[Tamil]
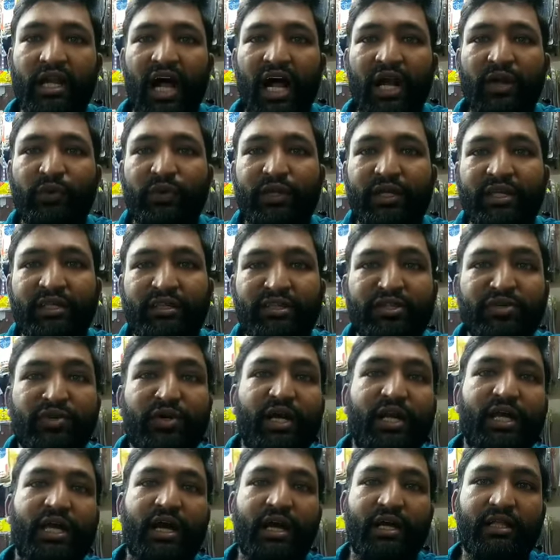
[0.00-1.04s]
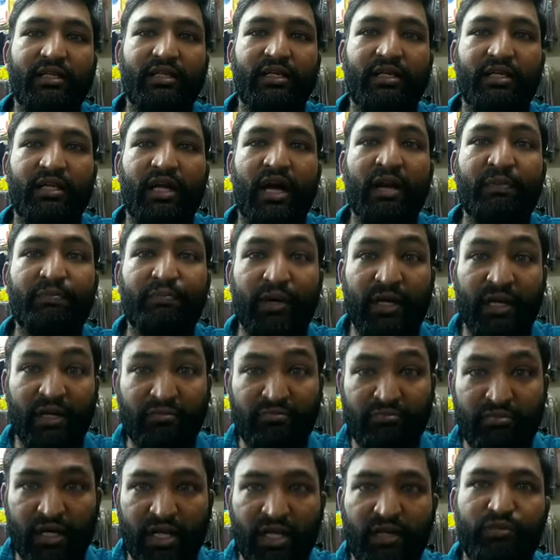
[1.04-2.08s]
நான் ஒரு ஹிந்து கிடையாது நான்
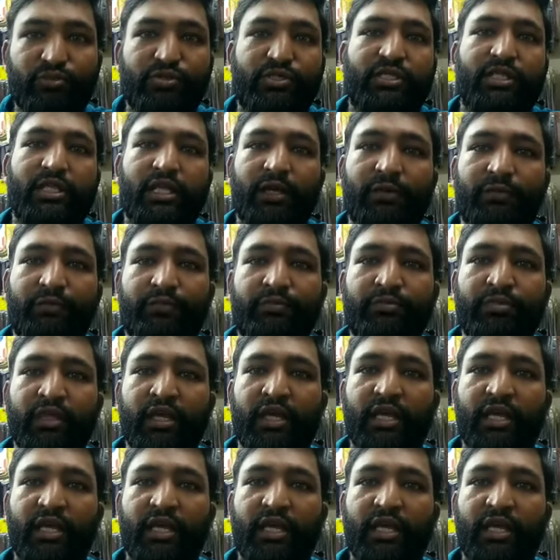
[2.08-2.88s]
பரம்பரை முஸ்லீம்